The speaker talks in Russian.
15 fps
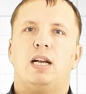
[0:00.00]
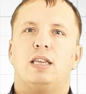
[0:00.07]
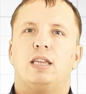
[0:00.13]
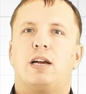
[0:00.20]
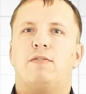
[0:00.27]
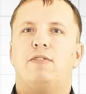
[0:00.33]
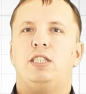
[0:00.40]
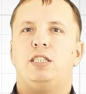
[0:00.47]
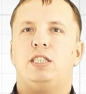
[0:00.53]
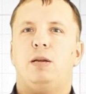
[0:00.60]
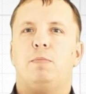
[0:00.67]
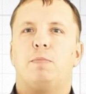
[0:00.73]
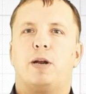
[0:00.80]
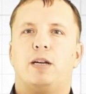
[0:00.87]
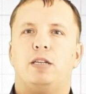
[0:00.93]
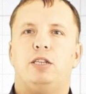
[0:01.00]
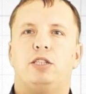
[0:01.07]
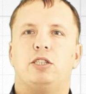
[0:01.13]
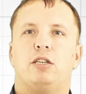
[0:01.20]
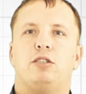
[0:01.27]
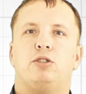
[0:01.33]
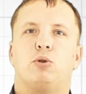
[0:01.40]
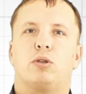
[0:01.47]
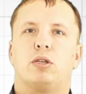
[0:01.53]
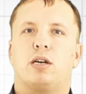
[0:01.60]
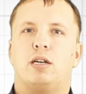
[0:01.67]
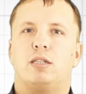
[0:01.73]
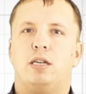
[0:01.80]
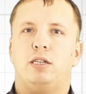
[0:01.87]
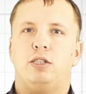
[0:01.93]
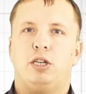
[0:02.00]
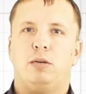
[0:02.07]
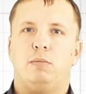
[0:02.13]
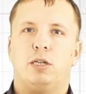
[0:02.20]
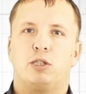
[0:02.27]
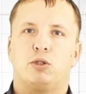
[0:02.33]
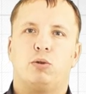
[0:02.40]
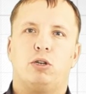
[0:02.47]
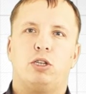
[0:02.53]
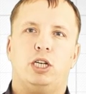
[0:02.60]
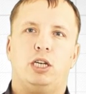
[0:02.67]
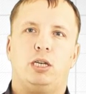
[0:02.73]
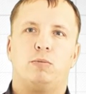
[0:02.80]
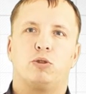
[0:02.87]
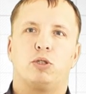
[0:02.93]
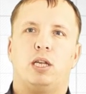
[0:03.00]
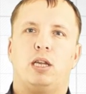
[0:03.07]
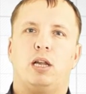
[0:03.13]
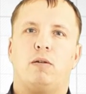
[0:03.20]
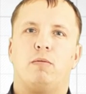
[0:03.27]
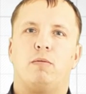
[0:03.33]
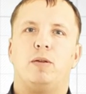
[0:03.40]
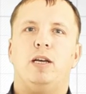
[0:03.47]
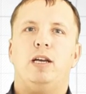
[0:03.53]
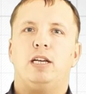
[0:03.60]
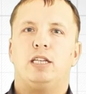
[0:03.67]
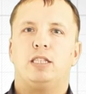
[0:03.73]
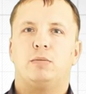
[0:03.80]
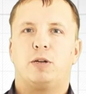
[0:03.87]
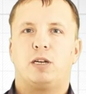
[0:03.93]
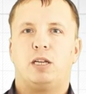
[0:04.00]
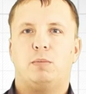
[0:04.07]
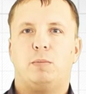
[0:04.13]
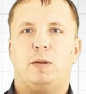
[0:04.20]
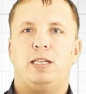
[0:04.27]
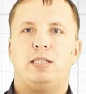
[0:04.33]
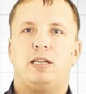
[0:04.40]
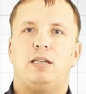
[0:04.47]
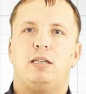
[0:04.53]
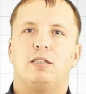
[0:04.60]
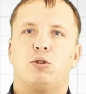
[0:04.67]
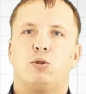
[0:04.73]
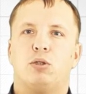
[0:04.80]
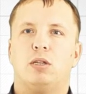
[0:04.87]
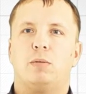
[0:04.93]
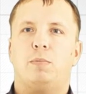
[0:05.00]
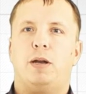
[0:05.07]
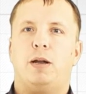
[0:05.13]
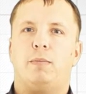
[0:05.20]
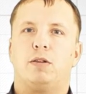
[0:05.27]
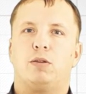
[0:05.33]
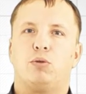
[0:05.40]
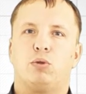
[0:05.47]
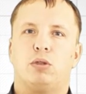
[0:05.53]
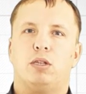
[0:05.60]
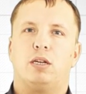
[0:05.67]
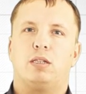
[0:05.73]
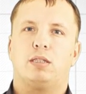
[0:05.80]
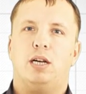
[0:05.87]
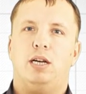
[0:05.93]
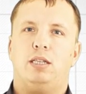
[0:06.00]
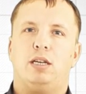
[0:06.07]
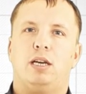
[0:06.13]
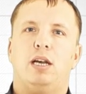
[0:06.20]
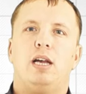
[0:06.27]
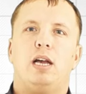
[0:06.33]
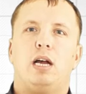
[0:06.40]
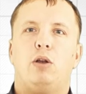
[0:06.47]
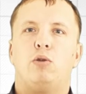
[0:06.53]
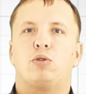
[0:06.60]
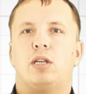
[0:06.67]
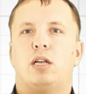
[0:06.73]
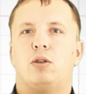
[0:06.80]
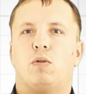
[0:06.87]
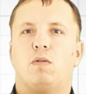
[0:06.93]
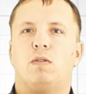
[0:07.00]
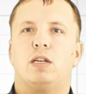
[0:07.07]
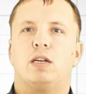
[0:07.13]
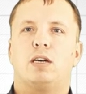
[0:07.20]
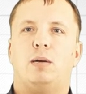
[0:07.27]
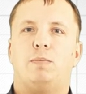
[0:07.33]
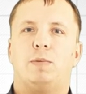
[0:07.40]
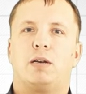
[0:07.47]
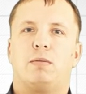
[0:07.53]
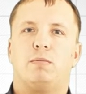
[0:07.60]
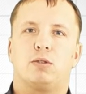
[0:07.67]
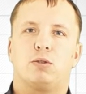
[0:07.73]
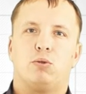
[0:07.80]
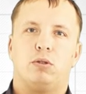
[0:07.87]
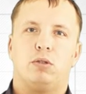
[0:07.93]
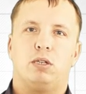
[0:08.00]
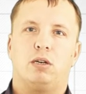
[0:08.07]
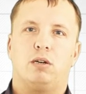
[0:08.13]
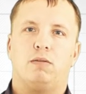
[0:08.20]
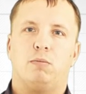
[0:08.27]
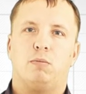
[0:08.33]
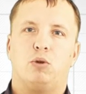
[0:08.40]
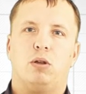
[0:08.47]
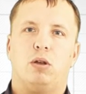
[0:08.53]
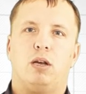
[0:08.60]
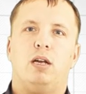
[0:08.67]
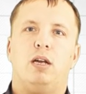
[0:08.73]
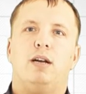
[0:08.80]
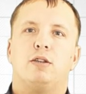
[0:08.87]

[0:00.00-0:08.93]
Так в системе практически стерто различие между решениями, установленными из маркетплейса и созданными прямо тут на сайте или установленных копирами исходников модуля,